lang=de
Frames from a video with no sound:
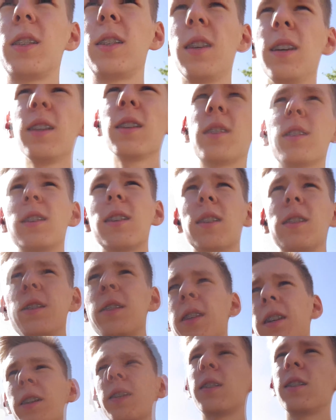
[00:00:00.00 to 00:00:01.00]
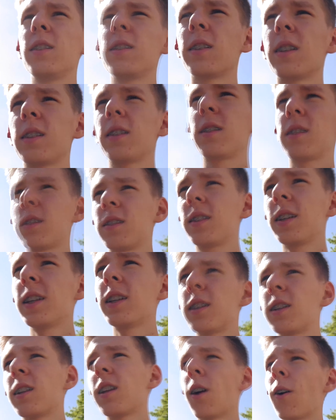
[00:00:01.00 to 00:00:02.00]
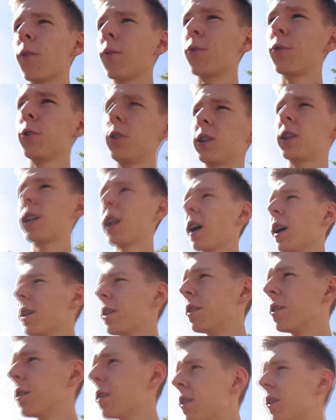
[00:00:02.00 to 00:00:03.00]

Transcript: Zehntel, das Zehntel, dieser Zehntellauf für die Kleinen,